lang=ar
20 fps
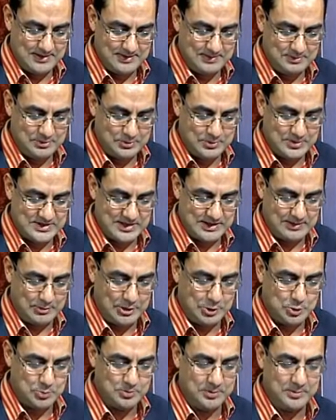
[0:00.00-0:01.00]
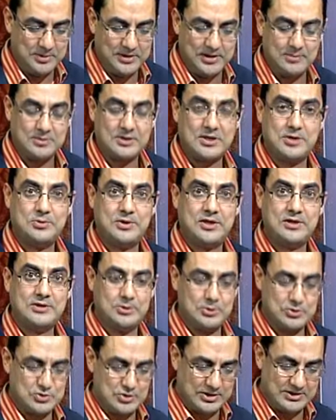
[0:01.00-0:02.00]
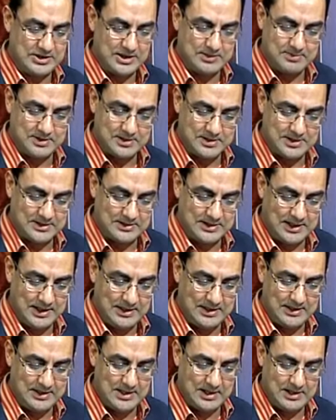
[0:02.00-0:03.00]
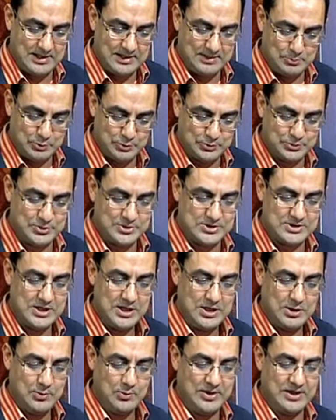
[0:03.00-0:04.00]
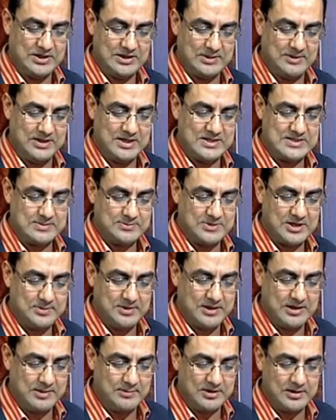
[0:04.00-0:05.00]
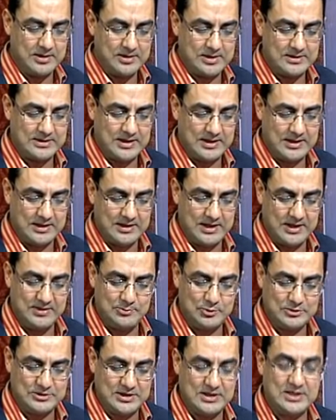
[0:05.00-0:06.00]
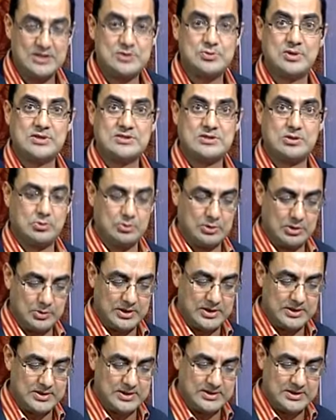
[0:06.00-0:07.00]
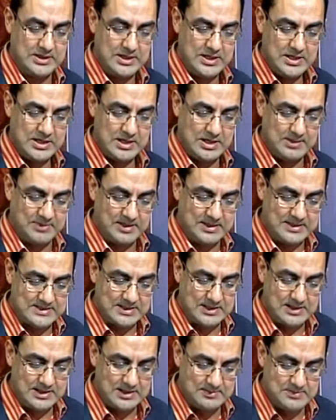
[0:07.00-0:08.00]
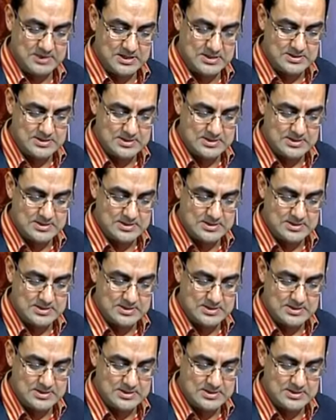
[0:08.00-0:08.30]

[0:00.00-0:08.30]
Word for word: بتقول السلام عليكم البرنامج قوي جدا وسعداء بالرد على بطرس ونتمنى استمرار البرنامج للرد على الكذب والتدليس وجزاكم الله خيرا كما رسالة من